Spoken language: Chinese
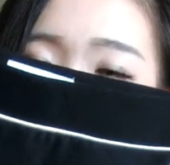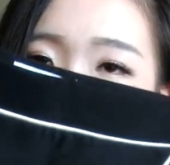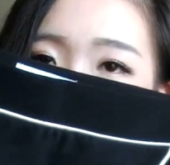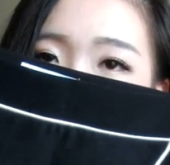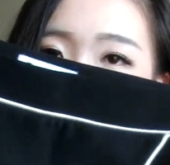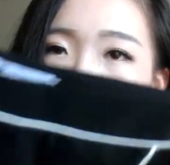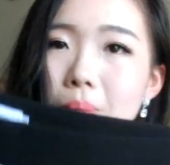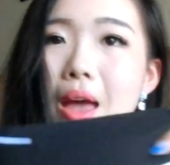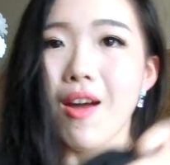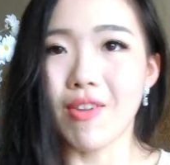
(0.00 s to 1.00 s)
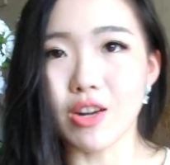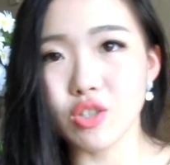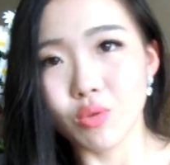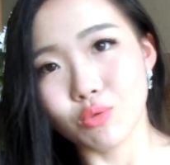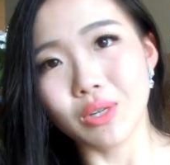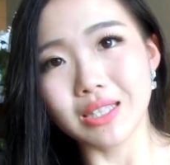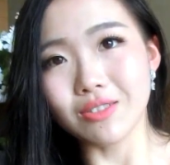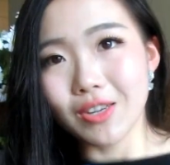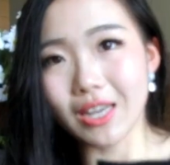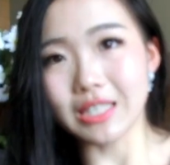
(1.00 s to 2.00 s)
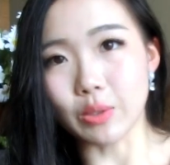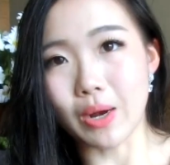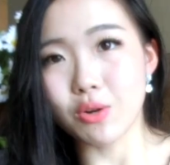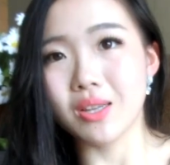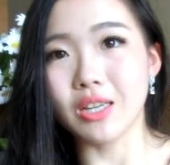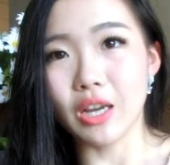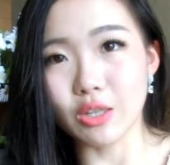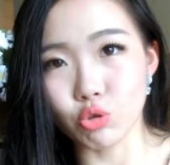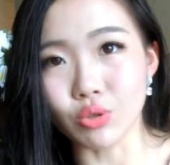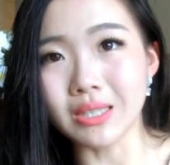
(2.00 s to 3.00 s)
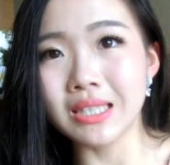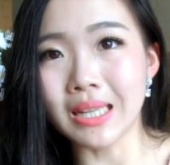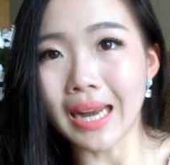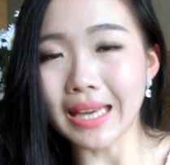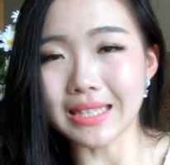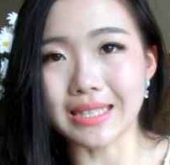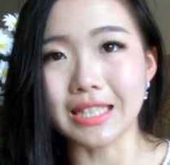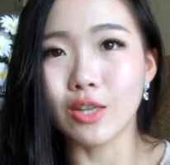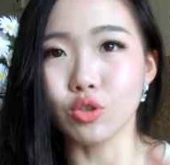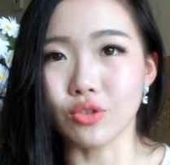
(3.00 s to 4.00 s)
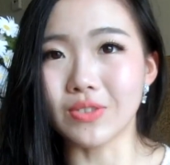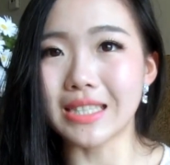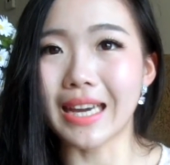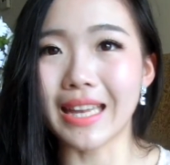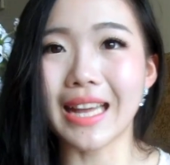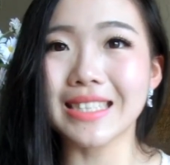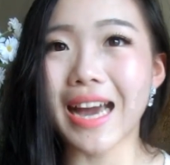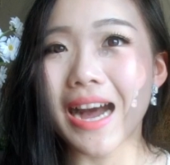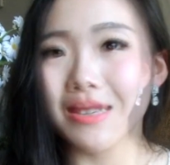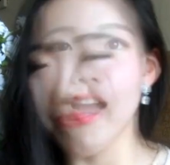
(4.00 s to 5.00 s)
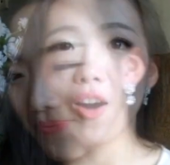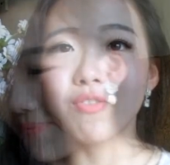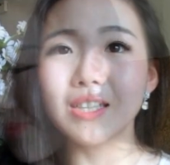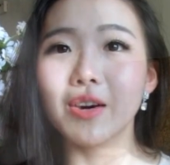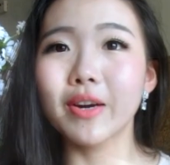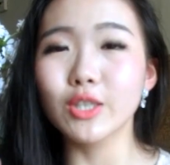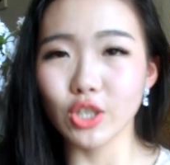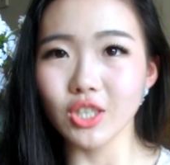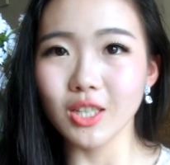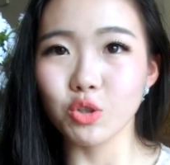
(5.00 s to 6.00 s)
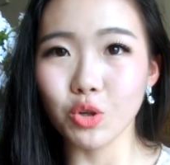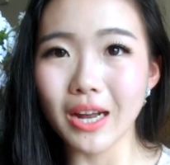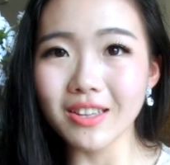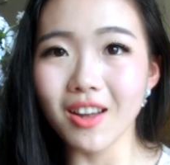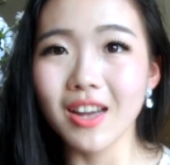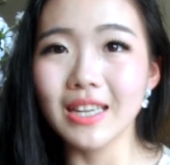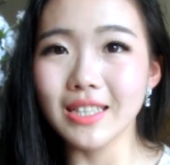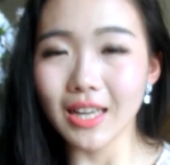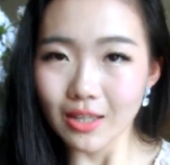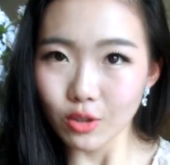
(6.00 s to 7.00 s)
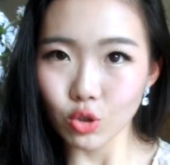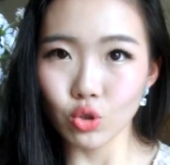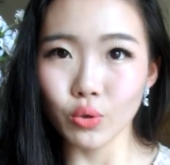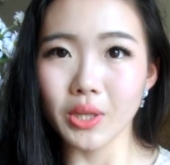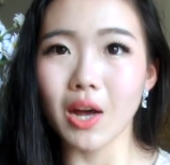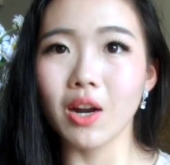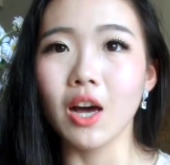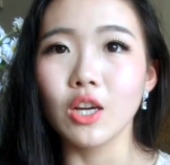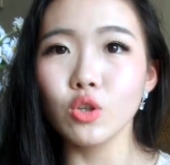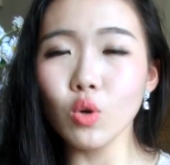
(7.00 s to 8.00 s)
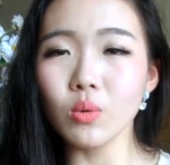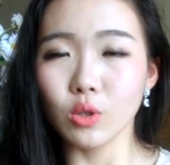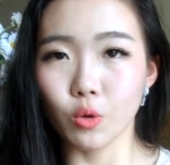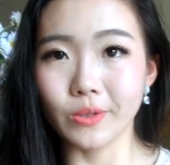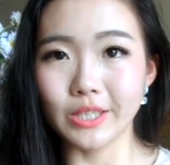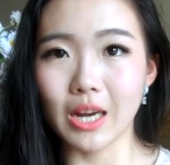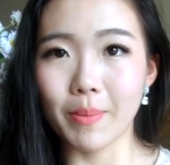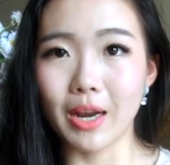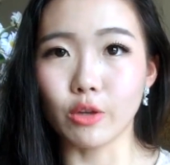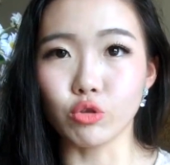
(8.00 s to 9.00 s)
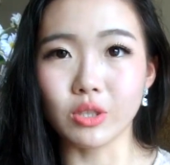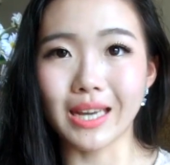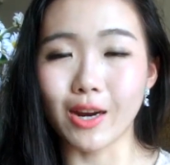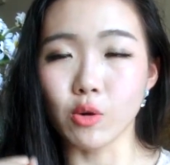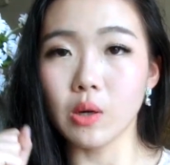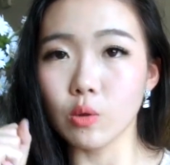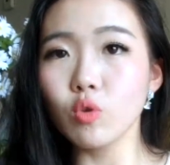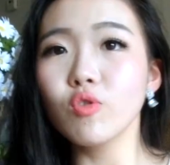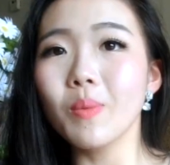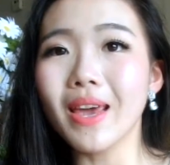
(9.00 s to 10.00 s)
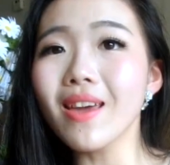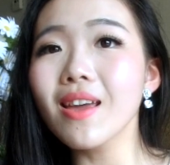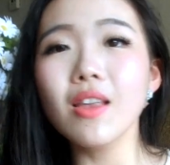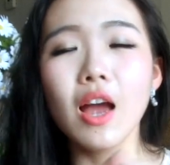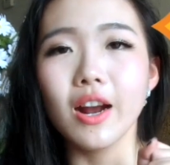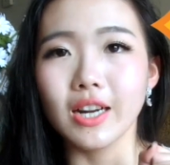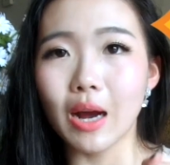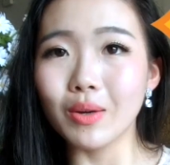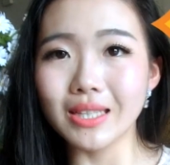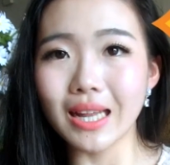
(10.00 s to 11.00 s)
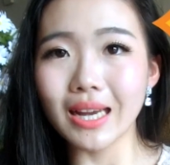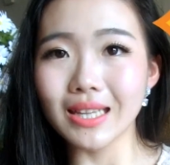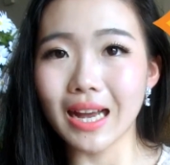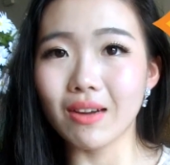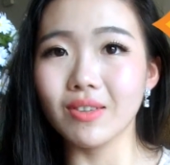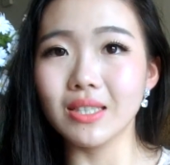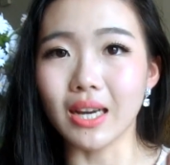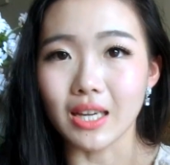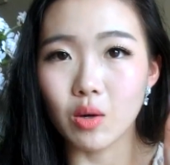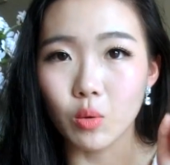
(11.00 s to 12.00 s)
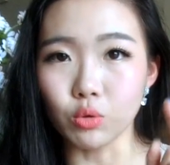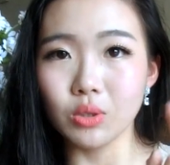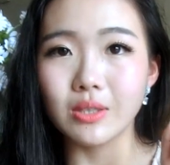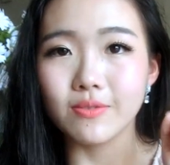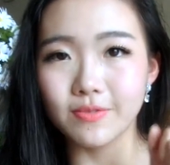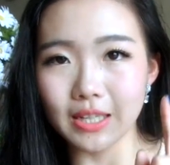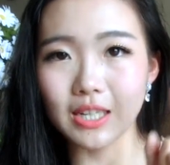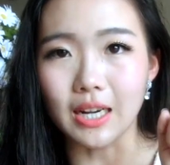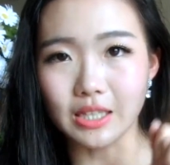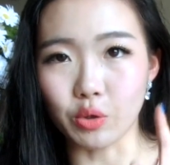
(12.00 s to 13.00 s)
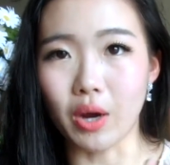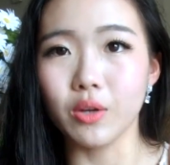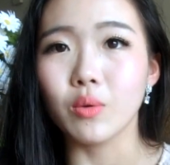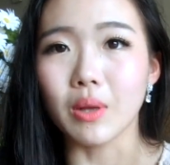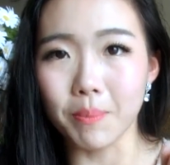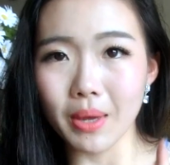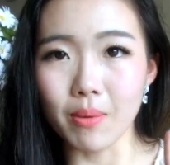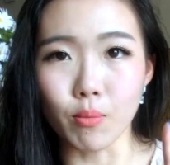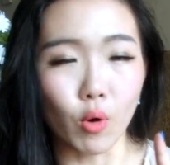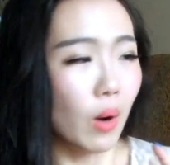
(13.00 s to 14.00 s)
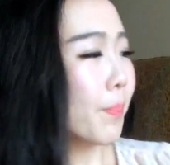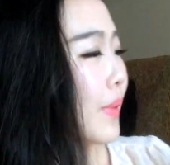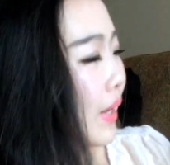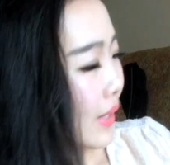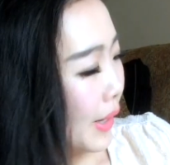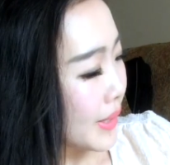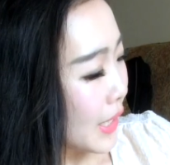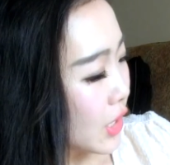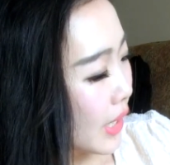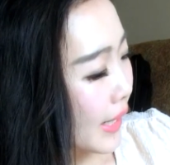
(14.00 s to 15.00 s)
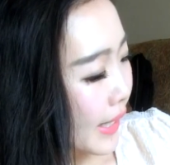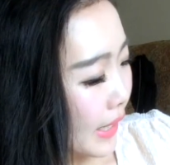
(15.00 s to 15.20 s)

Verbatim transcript: 的感觉。反正这是我最近非常喜欢穿的一个裙子的类型，就是分享给大家。好，分享完吃的穿的，现在呢就终于到了用的东西上面了，就是彩妆和护肤品。 然后现在跟大家分享一个我最近非常喜欢用的面膜，它就在这里。